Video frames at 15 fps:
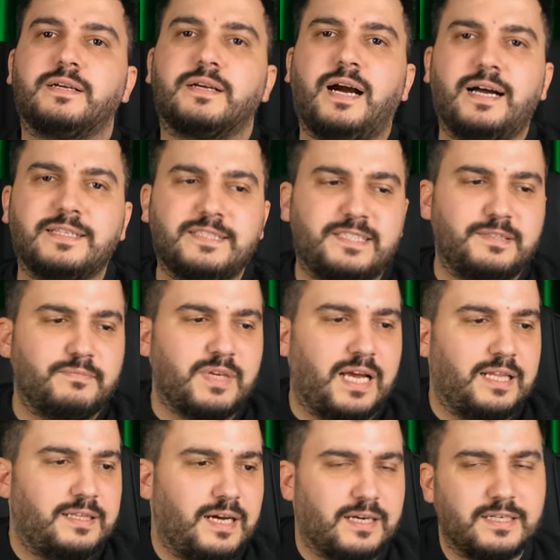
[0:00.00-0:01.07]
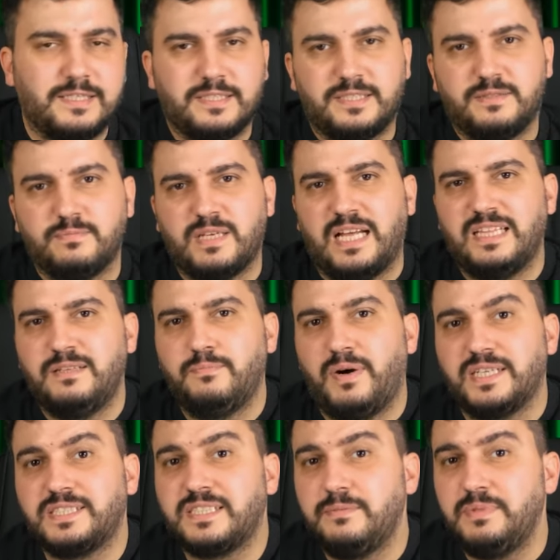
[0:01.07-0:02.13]
Kardeşim geldi, arkadaşım geldi,
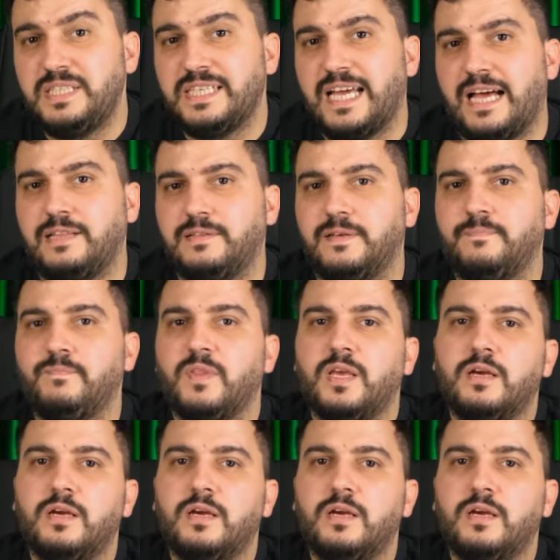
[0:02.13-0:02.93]
başka biri geldi.